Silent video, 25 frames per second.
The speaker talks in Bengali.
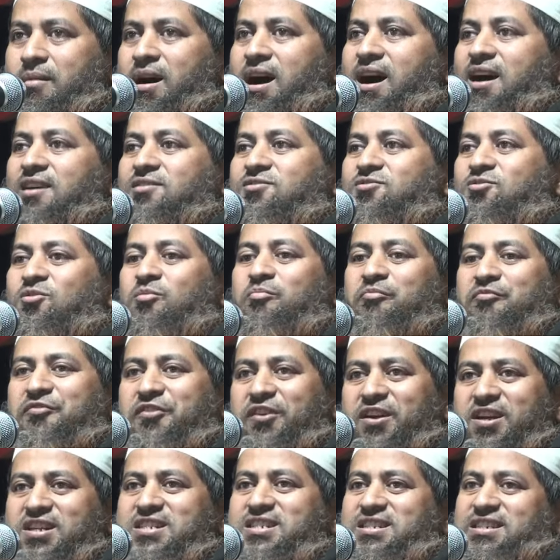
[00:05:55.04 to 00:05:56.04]
মাসুম
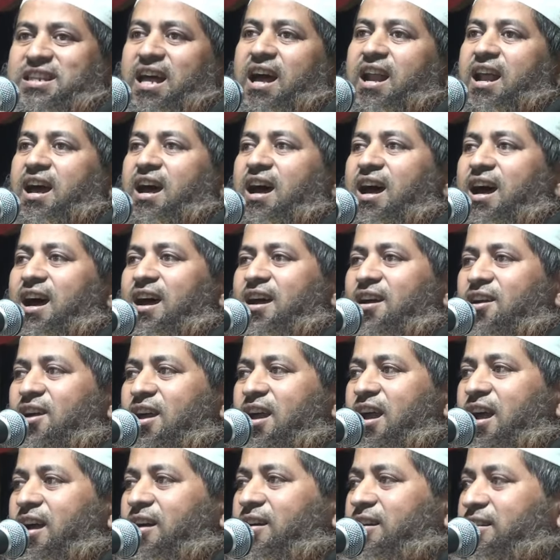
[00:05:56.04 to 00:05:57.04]
ফিরিস্তারা
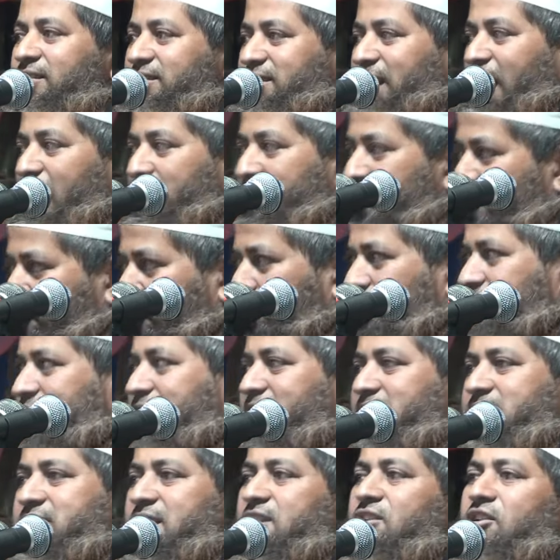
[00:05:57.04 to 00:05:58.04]
দাবি
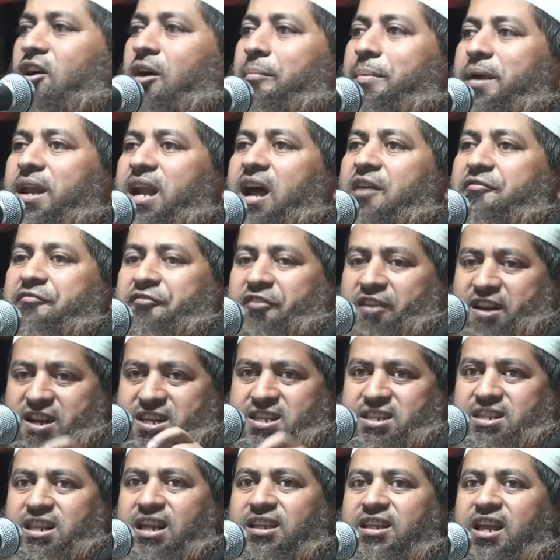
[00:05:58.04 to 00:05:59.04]
করতেছি নবীরা
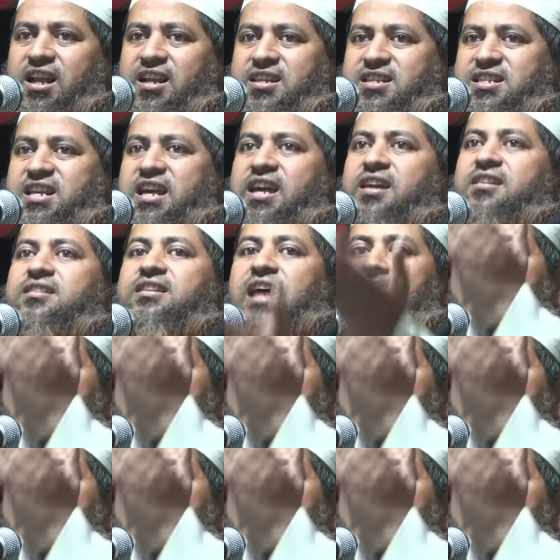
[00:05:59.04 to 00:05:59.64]
ফিরিস্তাদের চেয়ে